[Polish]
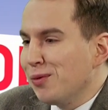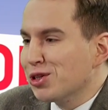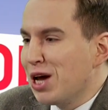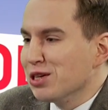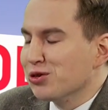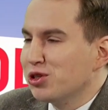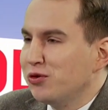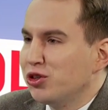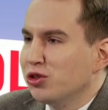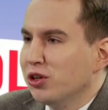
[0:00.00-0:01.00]
ma szans
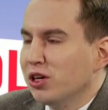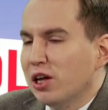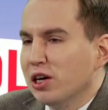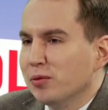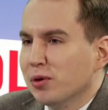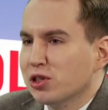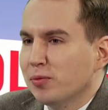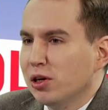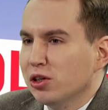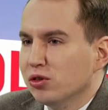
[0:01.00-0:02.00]
oczywiście, no ja daję
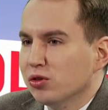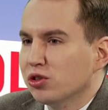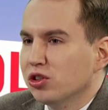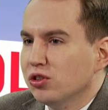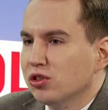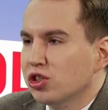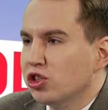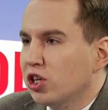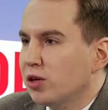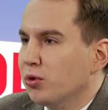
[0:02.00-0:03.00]
maksymalnie do, do
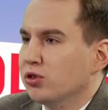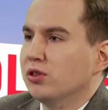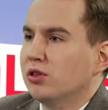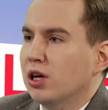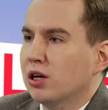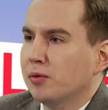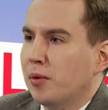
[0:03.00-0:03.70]
3-4%, tak?